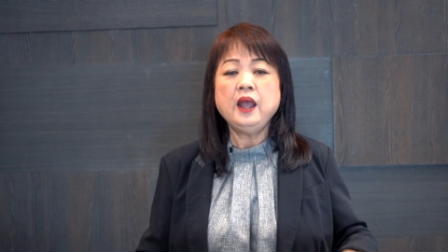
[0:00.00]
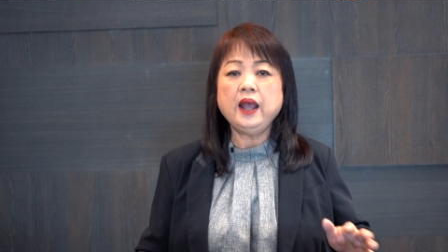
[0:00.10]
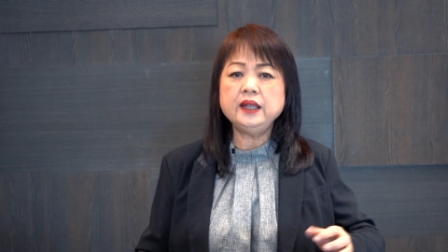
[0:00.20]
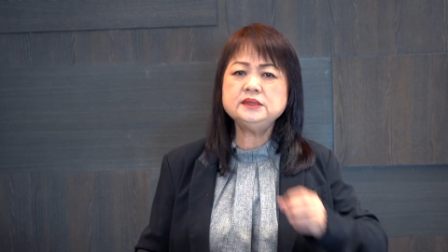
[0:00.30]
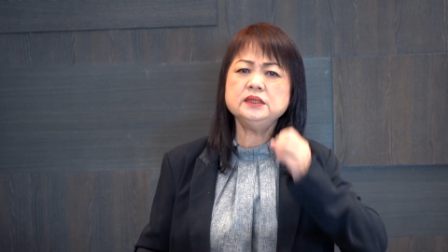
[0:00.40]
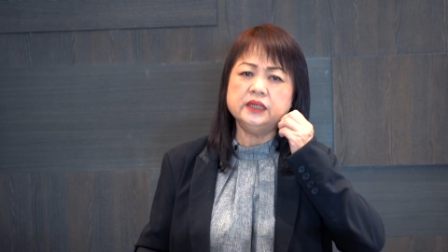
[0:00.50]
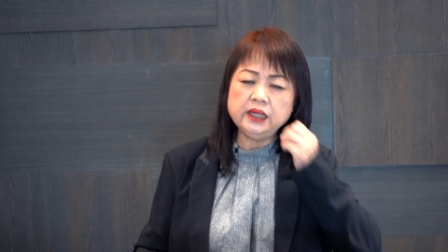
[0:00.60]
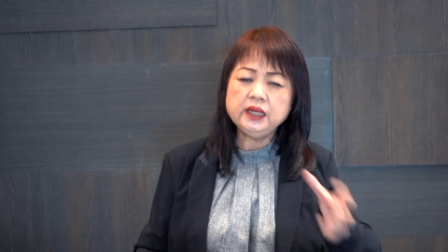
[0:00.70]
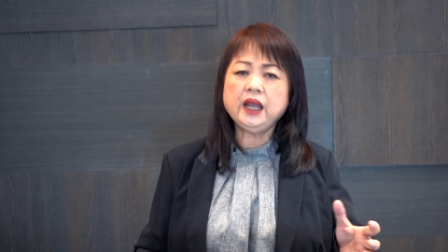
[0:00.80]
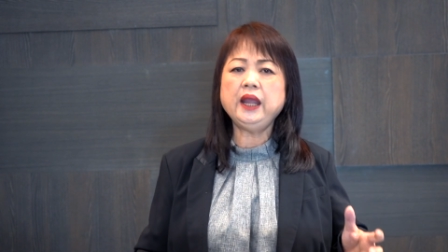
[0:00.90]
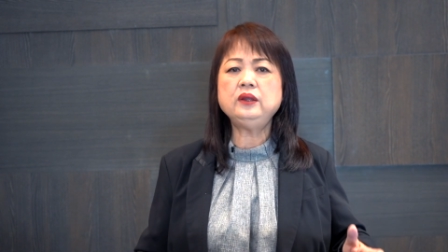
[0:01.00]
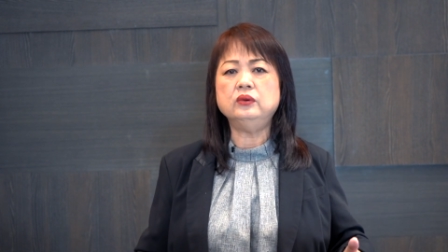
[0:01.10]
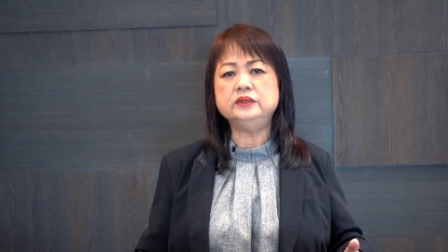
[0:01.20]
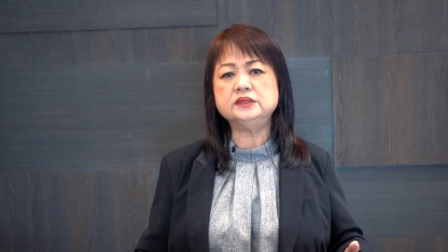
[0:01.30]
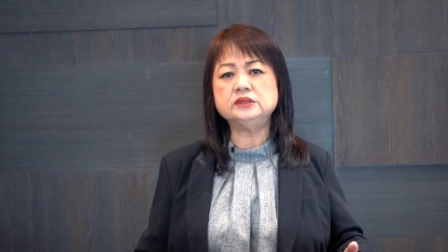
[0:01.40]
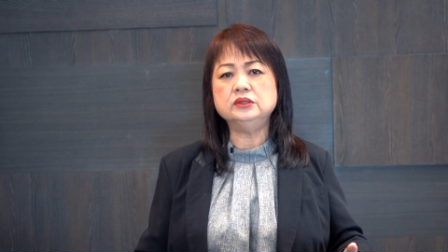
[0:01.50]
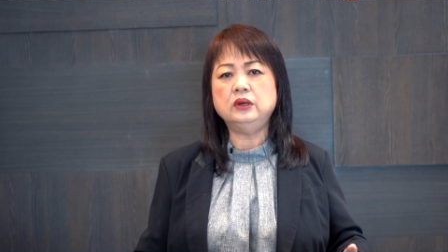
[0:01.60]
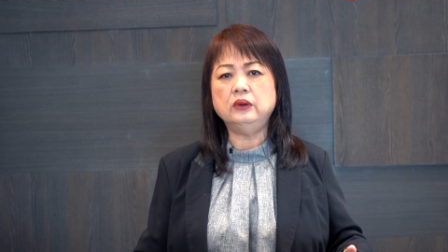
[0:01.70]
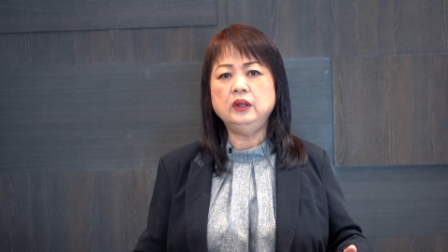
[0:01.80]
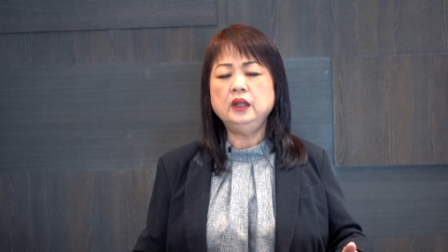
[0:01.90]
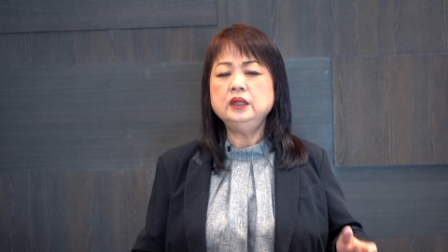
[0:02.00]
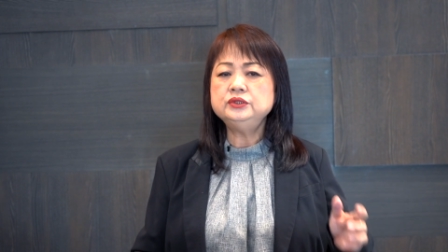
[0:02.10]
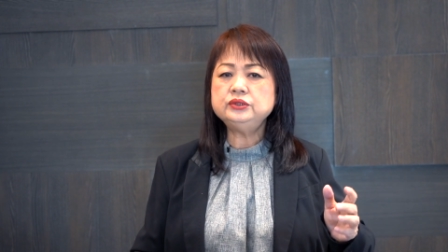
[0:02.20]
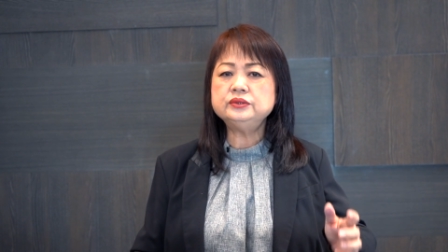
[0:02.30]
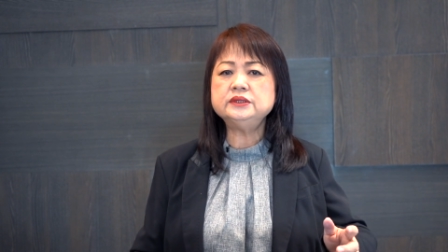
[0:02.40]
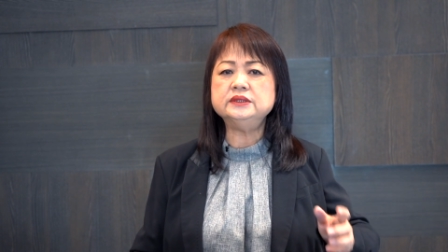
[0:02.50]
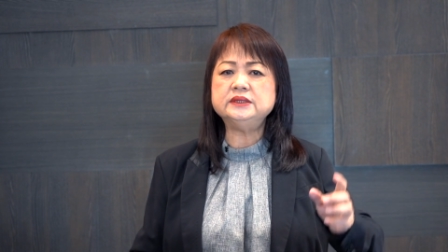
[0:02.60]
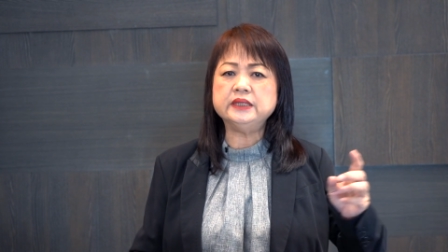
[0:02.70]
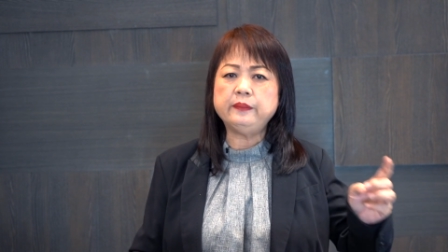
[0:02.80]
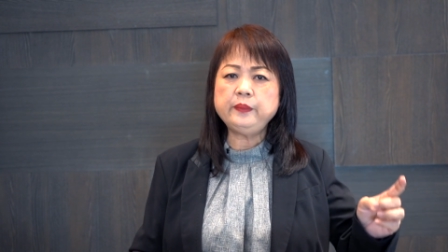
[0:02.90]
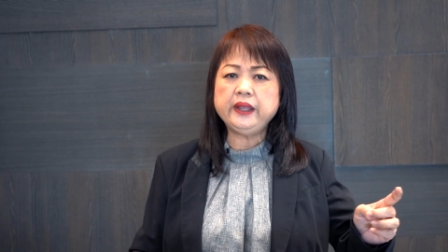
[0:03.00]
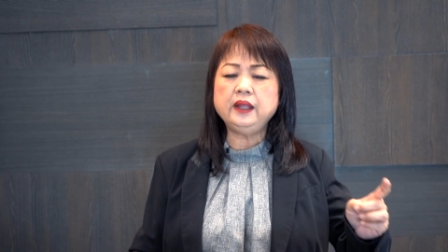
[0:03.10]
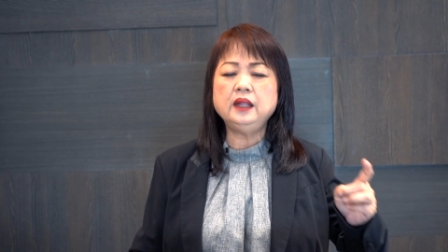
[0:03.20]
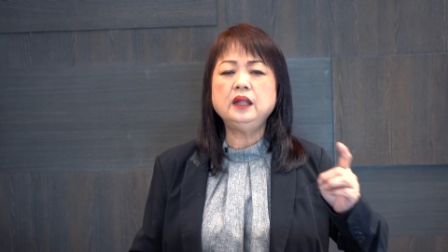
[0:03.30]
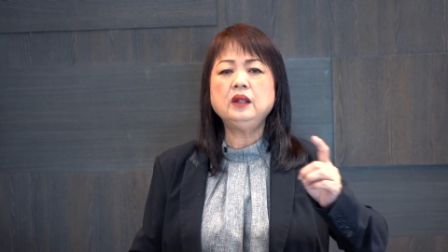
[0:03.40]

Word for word: 还是你一开口的时候就是责备，